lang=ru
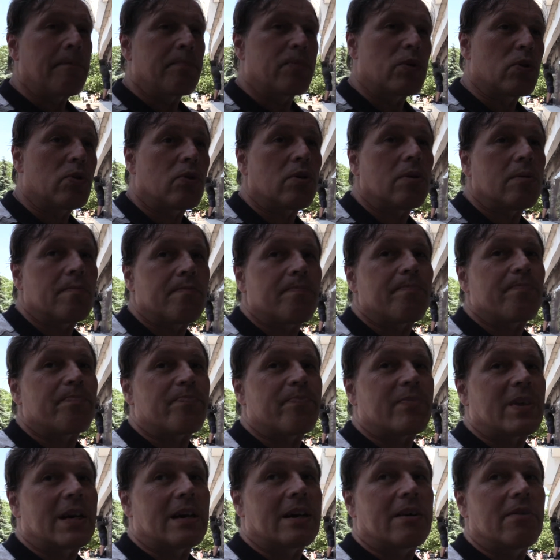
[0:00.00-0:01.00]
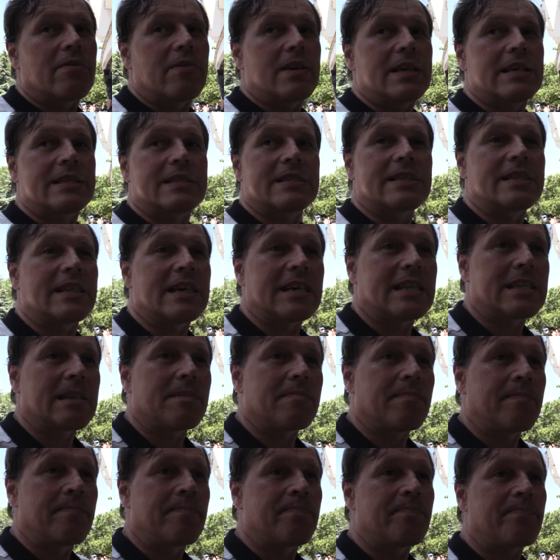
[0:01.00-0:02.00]
Но, как говорится, на
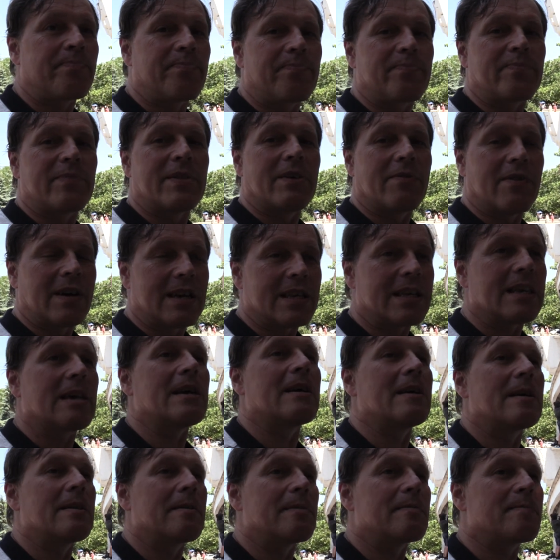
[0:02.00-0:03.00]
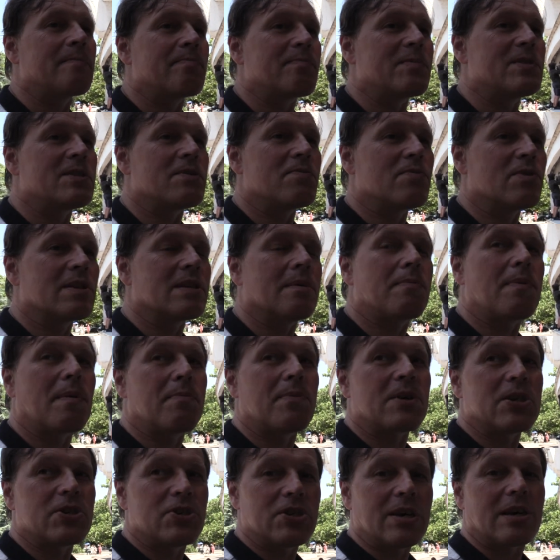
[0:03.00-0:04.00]
этом давайте сегодня
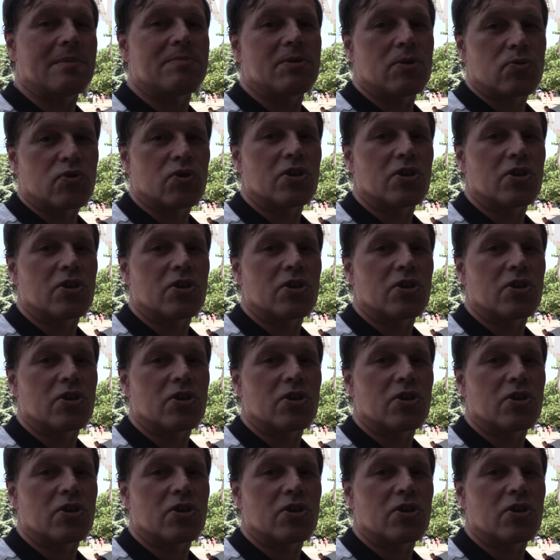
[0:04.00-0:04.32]
попрощаемся.